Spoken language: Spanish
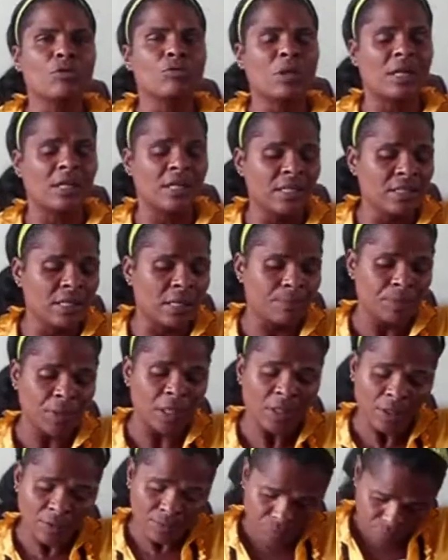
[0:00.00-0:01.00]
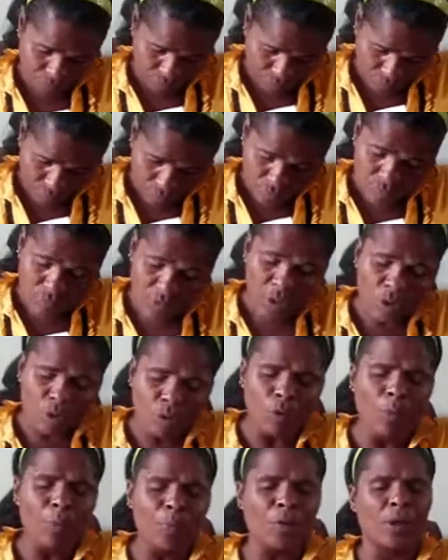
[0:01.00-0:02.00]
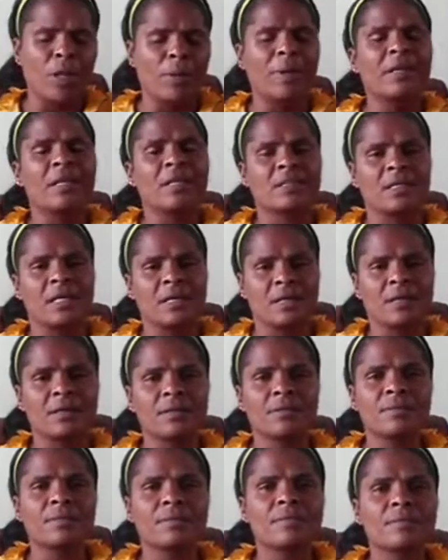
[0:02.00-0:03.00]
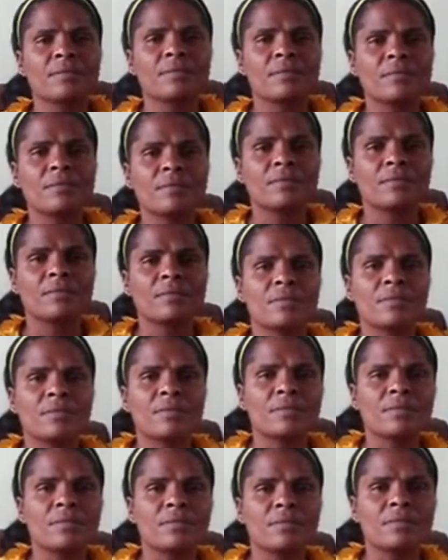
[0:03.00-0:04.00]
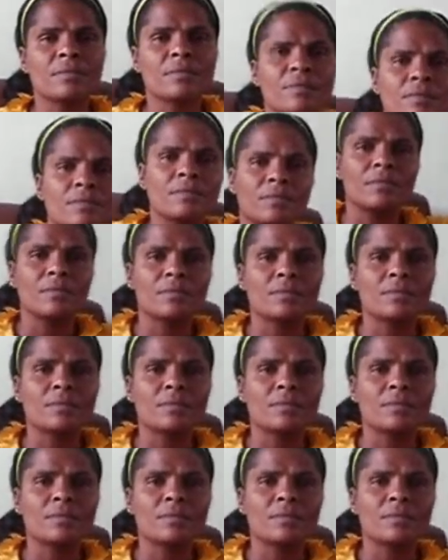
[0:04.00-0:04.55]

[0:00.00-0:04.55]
una niña con problemas en la sangre. Está bien.